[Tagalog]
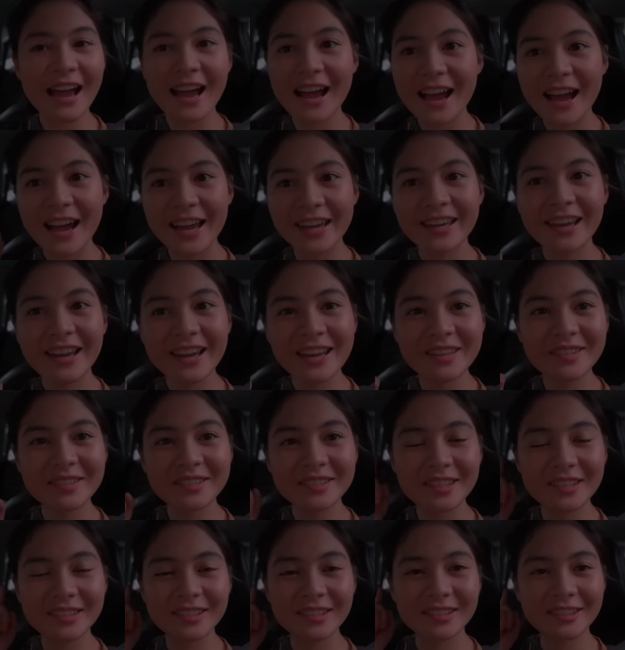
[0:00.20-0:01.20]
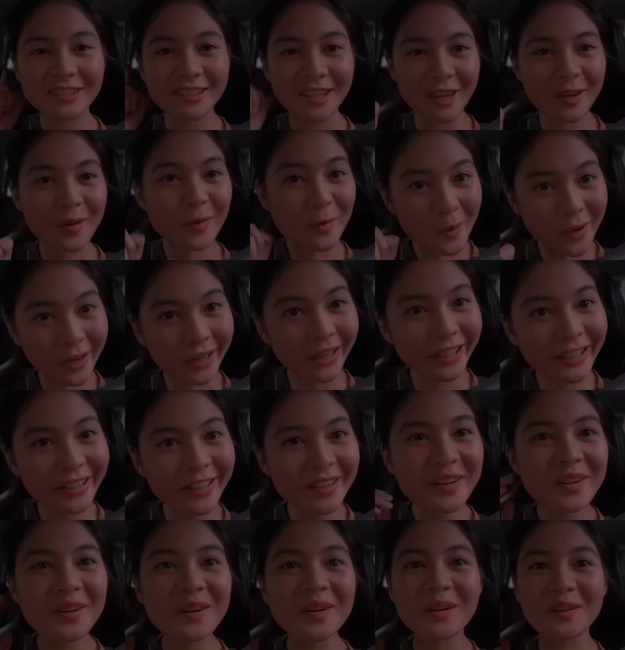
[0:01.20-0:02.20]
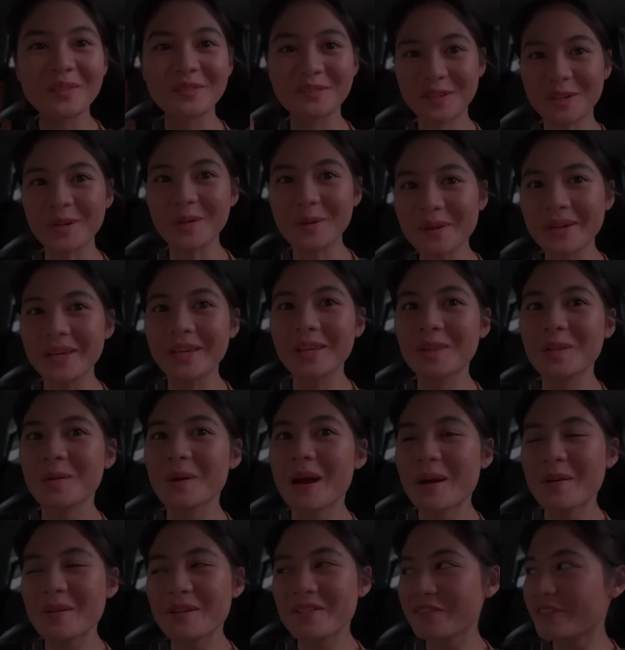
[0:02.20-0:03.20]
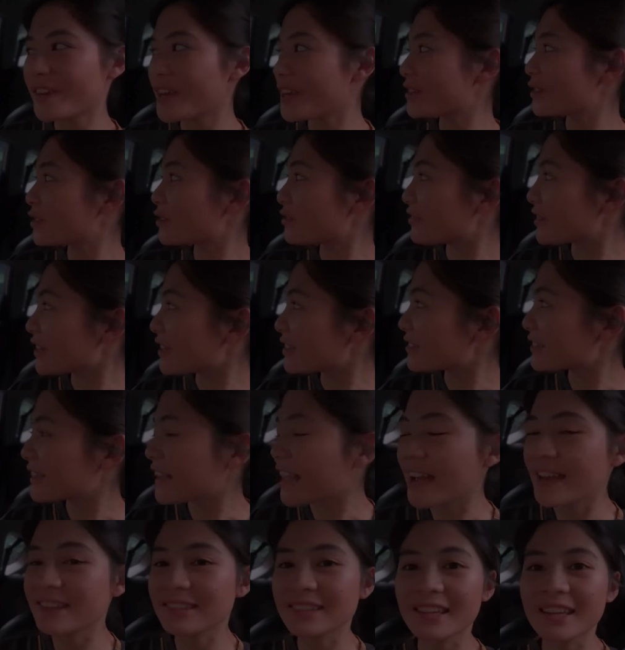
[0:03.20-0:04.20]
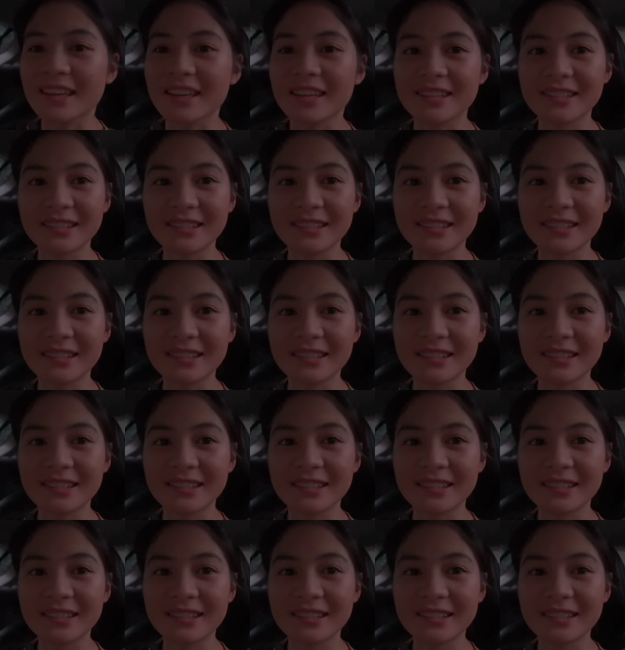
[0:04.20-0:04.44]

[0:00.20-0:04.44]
Hi guys, this is day one of going to our face-to-face -face classes.